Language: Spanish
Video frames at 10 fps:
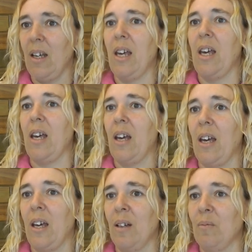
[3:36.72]

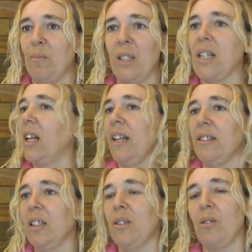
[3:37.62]
Eh,
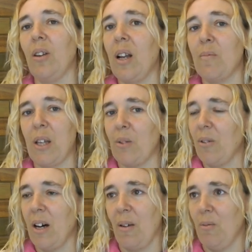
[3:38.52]
bicicleteé toda la
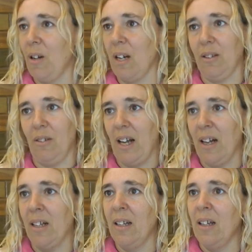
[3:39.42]
madrugada
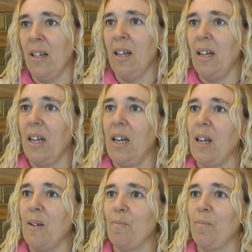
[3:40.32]
buscándola
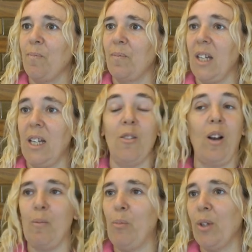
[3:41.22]
em, y no
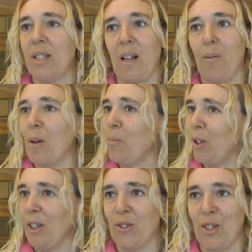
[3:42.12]
la pude salvar
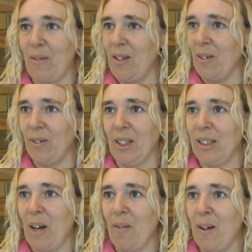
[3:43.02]
porque no sabía dónde
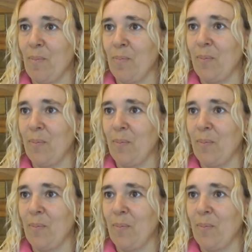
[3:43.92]
estaba.